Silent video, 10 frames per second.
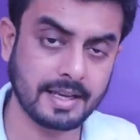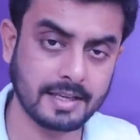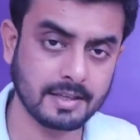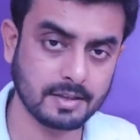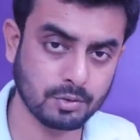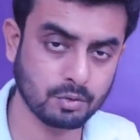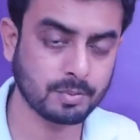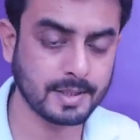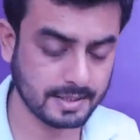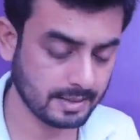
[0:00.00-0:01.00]
এই
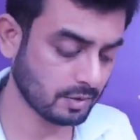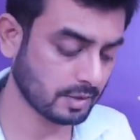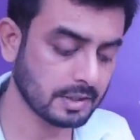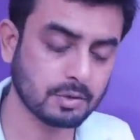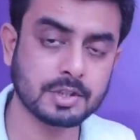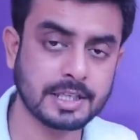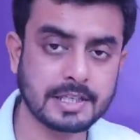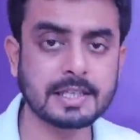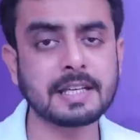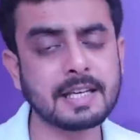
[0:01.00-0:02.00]
দুর্ভিক্ষের কথা তো
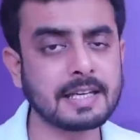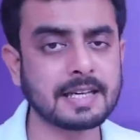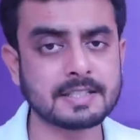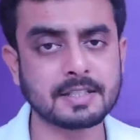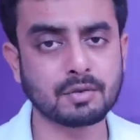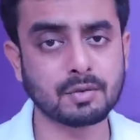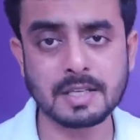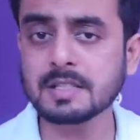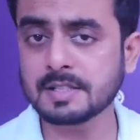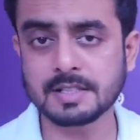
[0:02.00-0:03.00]
সেটা নিয়েই আজকের
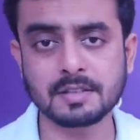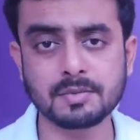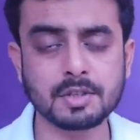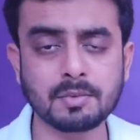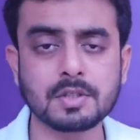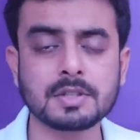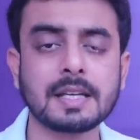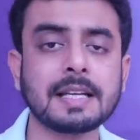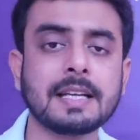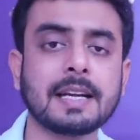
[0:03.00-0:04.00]
ওয়াজ ডেসক্রিপশন বক্সে
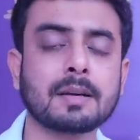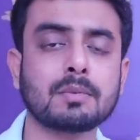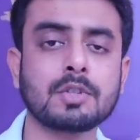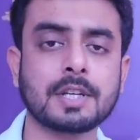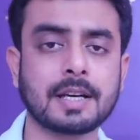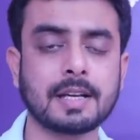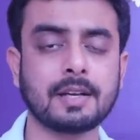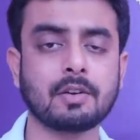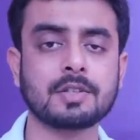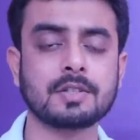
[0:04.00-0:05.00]
লিঙ্ক দিয়ে রাখবো সেখানে
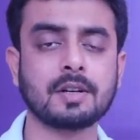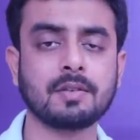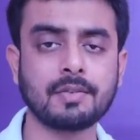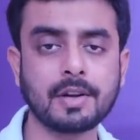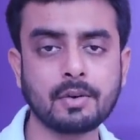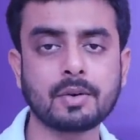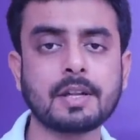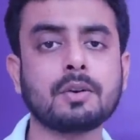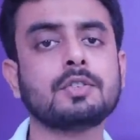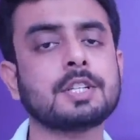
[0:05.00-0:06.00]
গিয়ে অরিজিনাল ভিডিওটা
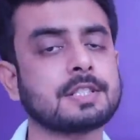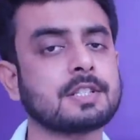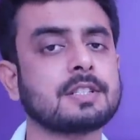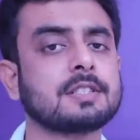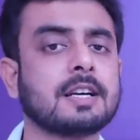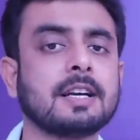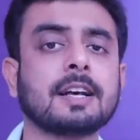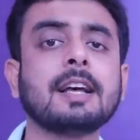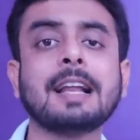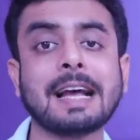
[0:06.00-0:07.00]
দেখো সাথে সাথে
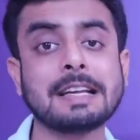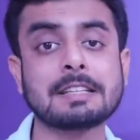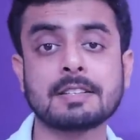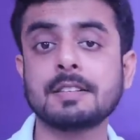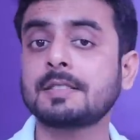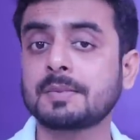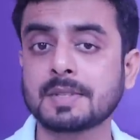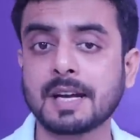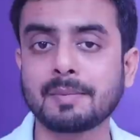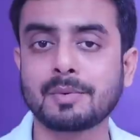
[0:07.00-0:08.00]
চ্যানেলটাকে লাইক শেয়ার
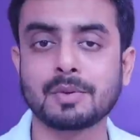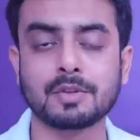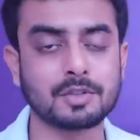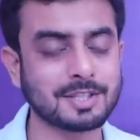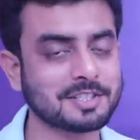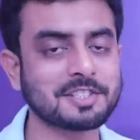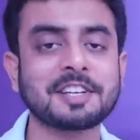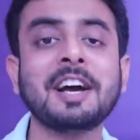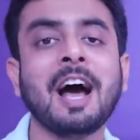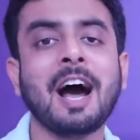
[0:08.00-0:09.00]
সাবস্ক্রাইব করে দিও সাথে সাথে